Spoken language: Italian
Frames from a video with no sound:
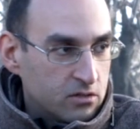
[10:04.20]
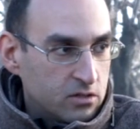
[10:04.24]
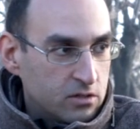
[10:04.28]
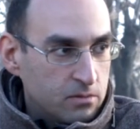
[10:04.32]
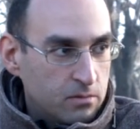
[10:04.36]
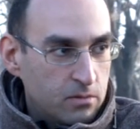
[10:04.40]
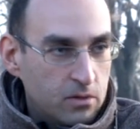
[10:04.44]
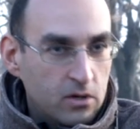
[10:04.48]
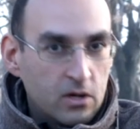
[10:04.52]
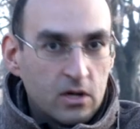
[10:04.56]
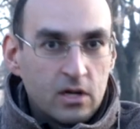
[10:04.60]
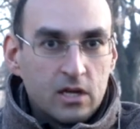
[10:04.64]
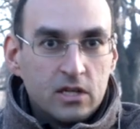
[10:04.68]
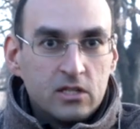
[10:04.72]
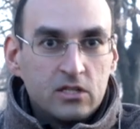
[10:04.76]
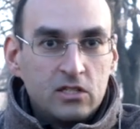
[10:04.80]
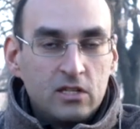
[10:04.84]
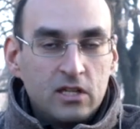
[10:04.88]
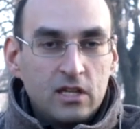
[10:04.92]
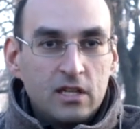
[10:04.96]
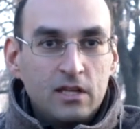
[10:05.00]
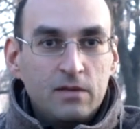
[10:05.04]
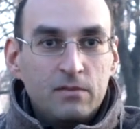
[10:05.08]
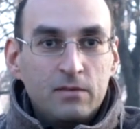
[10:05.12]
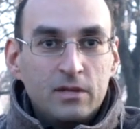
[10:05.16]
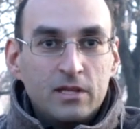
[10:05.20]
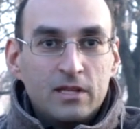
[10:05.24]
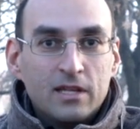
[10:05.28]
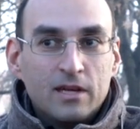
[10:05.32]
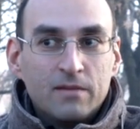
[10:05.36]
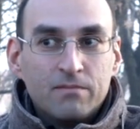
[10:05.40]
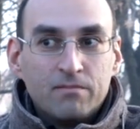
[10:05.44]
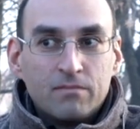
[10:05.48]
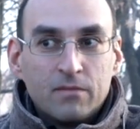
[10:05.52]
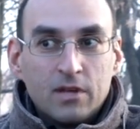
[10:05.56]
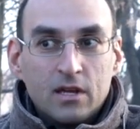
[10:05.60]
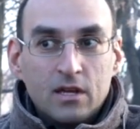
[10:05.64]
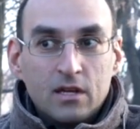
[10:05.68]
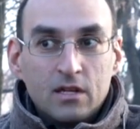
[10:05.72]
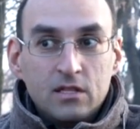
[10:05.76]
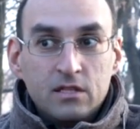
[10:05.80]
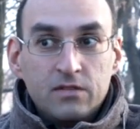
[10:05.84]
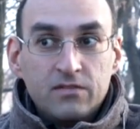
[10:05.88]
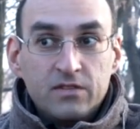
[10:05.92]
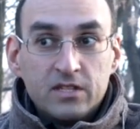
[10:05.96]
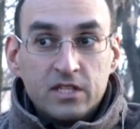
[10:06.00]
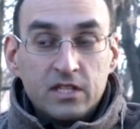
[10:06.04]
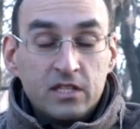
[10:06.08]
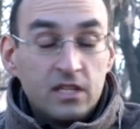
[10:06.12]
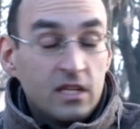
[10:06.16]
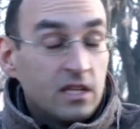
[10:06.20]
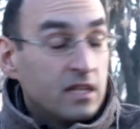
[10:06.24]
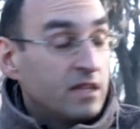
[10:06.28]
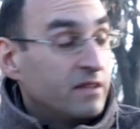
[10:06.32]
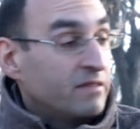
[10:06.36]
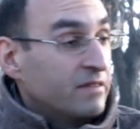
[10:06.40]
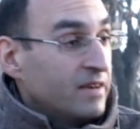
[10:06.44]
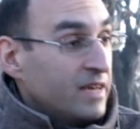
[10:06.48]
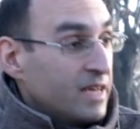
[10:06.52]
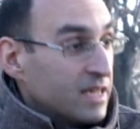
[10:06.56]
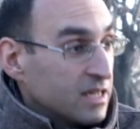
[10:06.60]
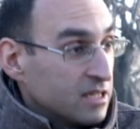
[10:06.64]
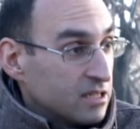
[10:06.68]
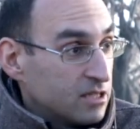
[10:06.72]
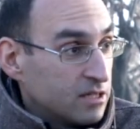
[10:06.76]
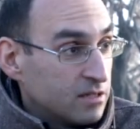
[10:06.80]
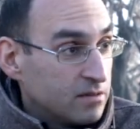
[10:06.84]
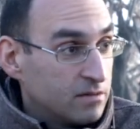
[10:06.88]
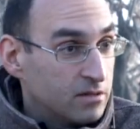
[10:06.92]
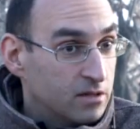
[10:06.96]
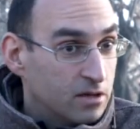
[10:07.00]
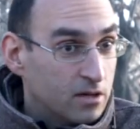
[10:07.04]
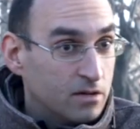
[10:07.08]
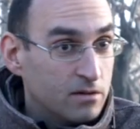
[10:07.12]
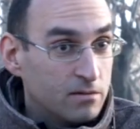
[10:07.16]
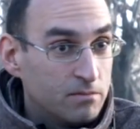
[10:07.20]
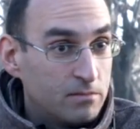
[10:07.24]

ci blocca, ci limita, ci fa sentire diversi, no?